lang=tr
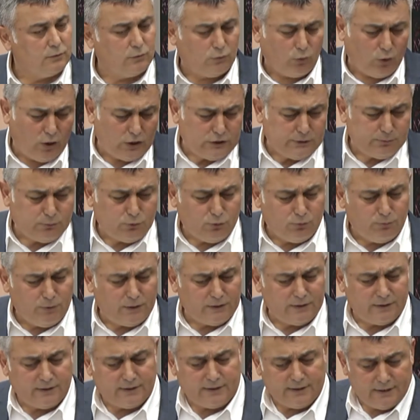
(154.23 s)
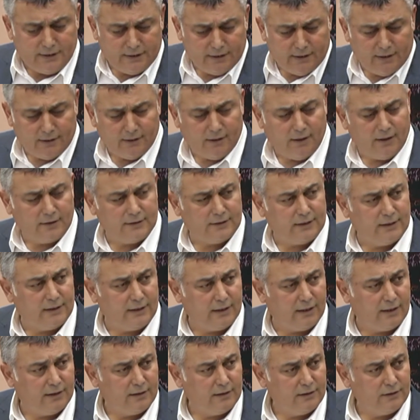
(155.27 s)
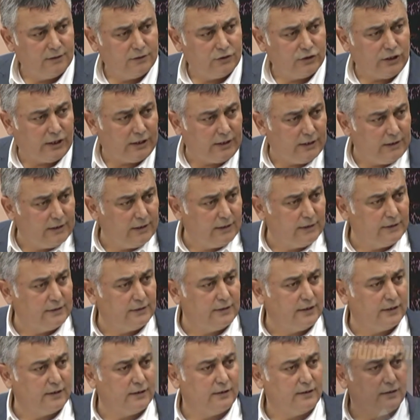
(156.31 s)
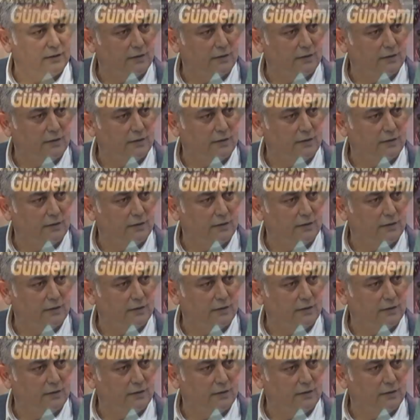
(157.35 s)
Dolaşıp durman dedi gidin Antalya'ya. Çekildiniz dedi.